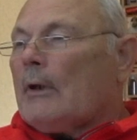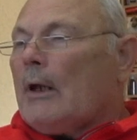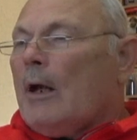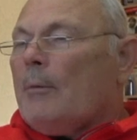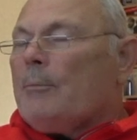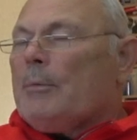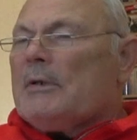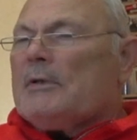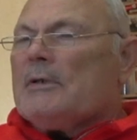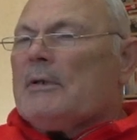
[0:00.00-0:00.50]

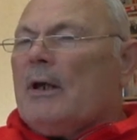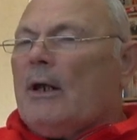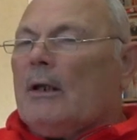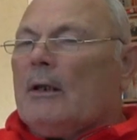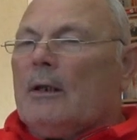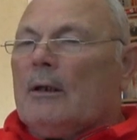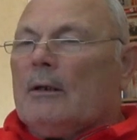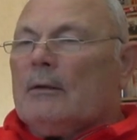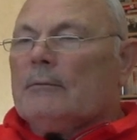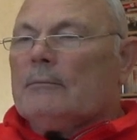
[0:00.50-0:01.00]

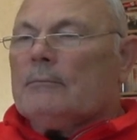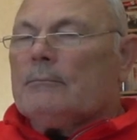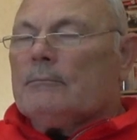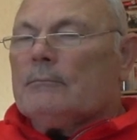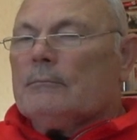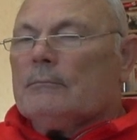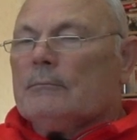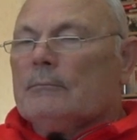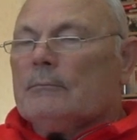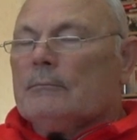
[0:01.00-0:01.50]
описала
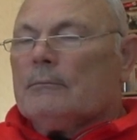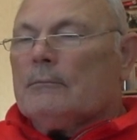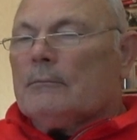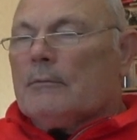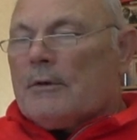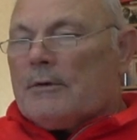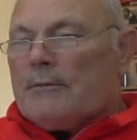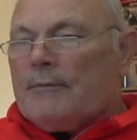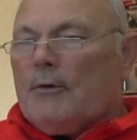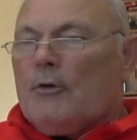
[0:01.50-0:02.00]

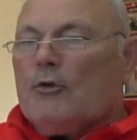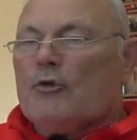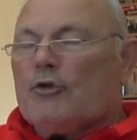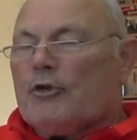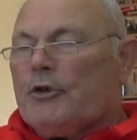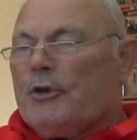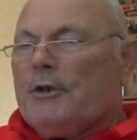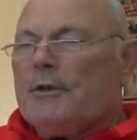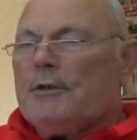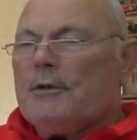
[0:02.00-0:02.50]
свою
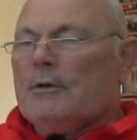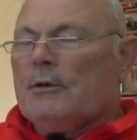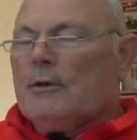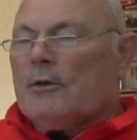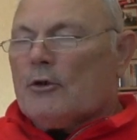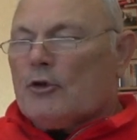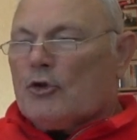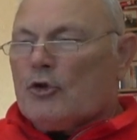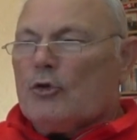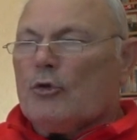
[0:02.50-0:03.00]
жизнь,
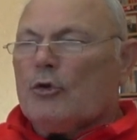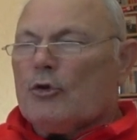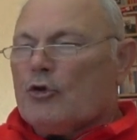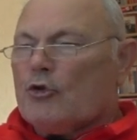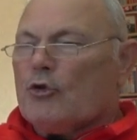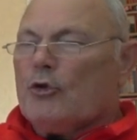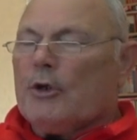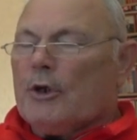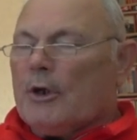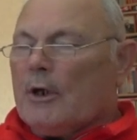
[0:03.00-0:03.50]
что,
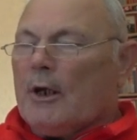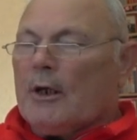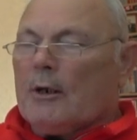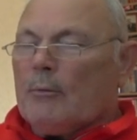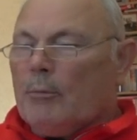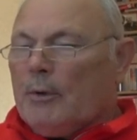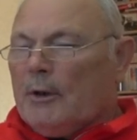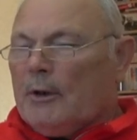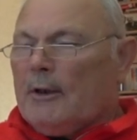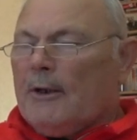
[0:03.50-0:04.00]
что и как
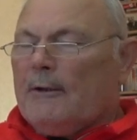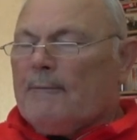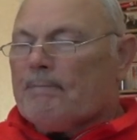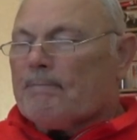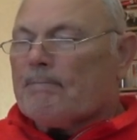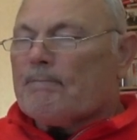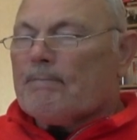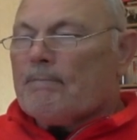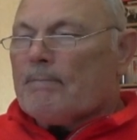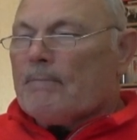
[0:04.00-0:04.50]
было,
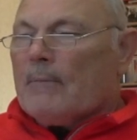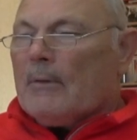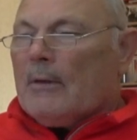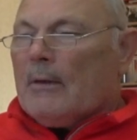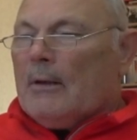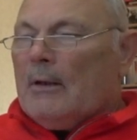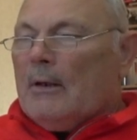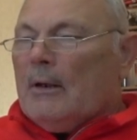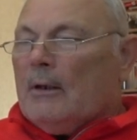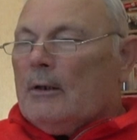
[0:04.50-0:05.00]

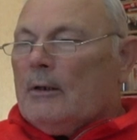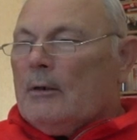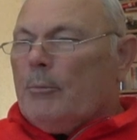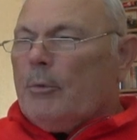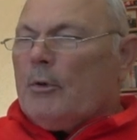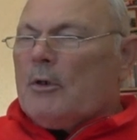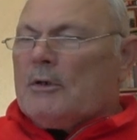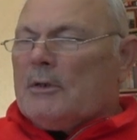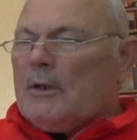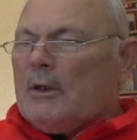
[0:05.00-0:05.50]
не
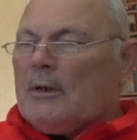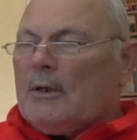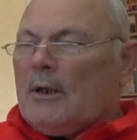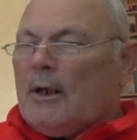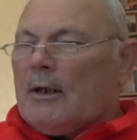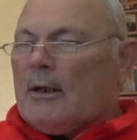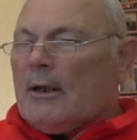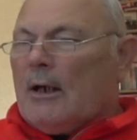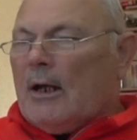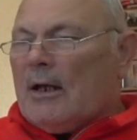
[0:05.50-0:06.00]
просто
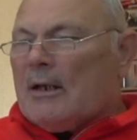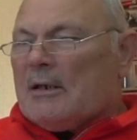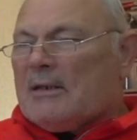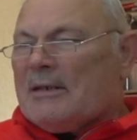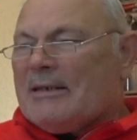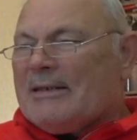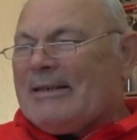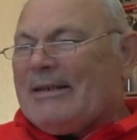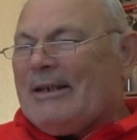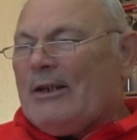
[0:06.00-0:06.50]
так, а с
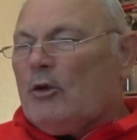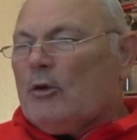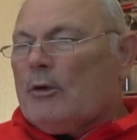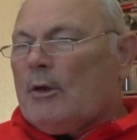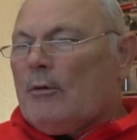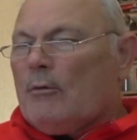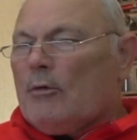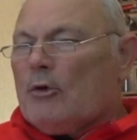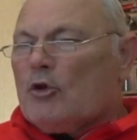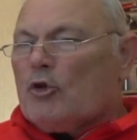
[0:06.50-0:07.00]
целью
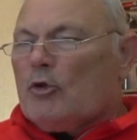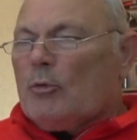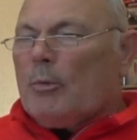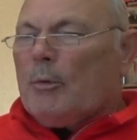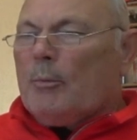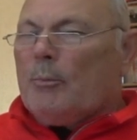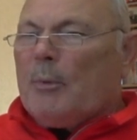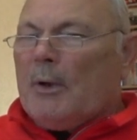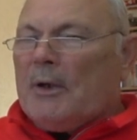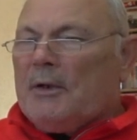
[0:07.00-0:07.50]
того,
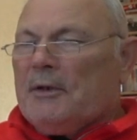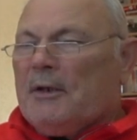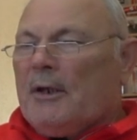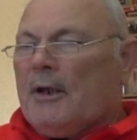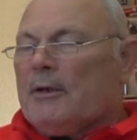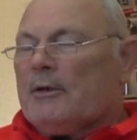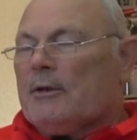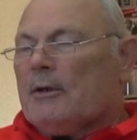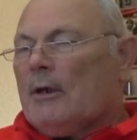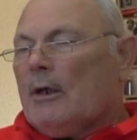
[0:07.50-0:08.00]
чтобы
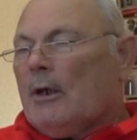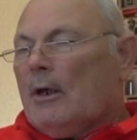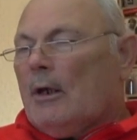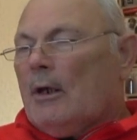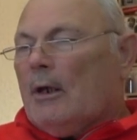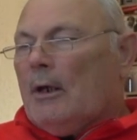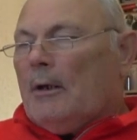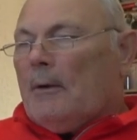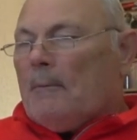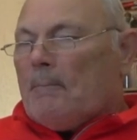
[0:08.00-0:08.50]
понять,
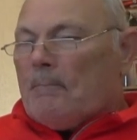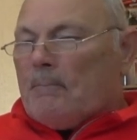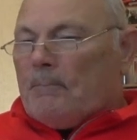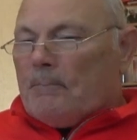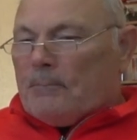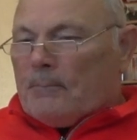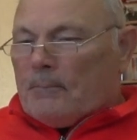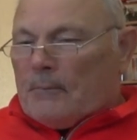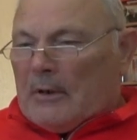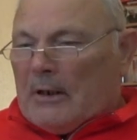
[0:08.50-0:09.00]

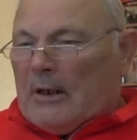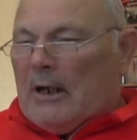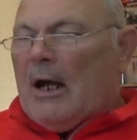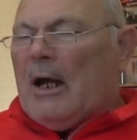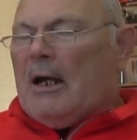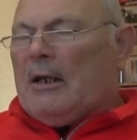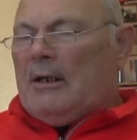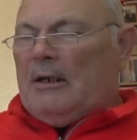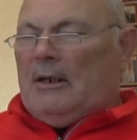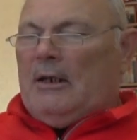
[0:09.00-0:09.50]

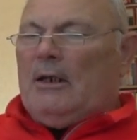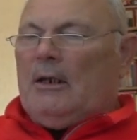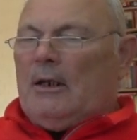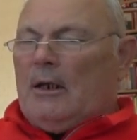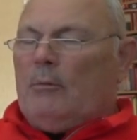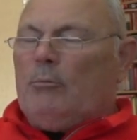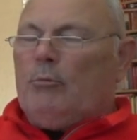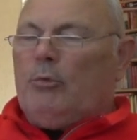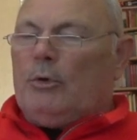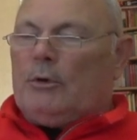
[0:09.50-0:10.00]
как ей
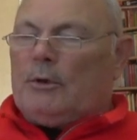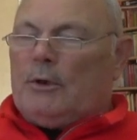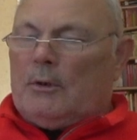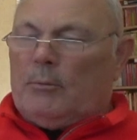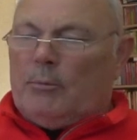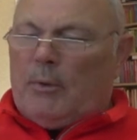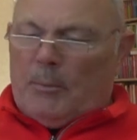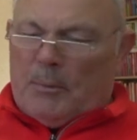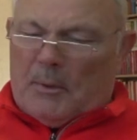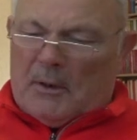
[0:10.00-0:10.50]

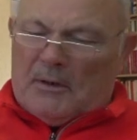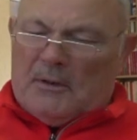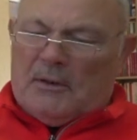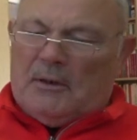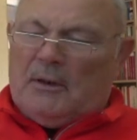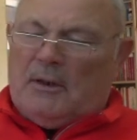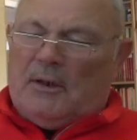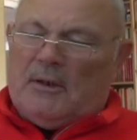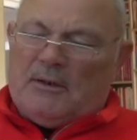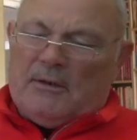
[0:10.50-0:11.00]
работать.
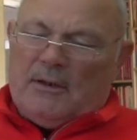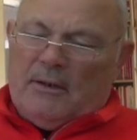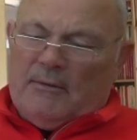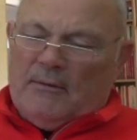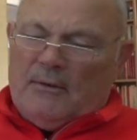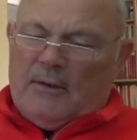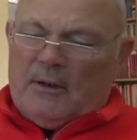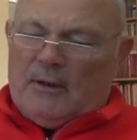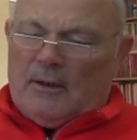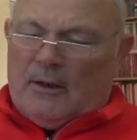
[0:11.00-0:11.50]
Попросила
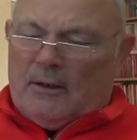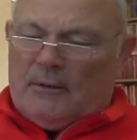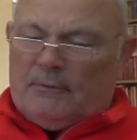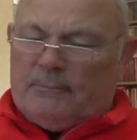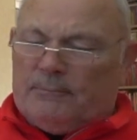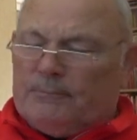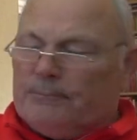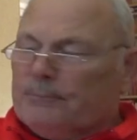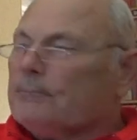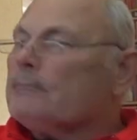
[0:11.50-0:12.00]

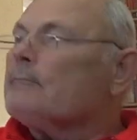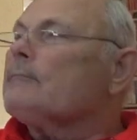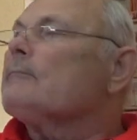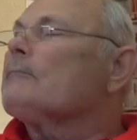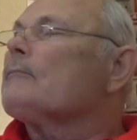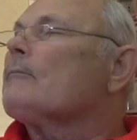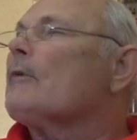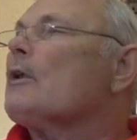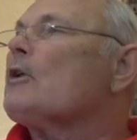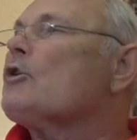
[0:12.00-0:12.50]
совета,
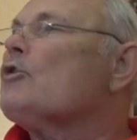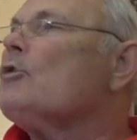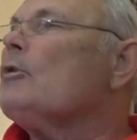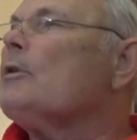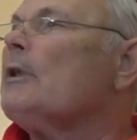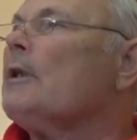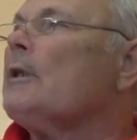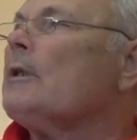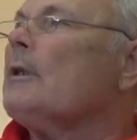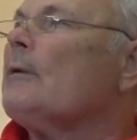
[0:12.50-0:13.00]

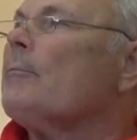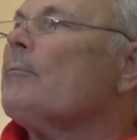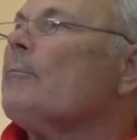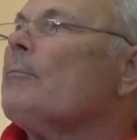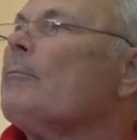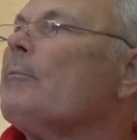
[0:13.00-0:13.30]
что-то я там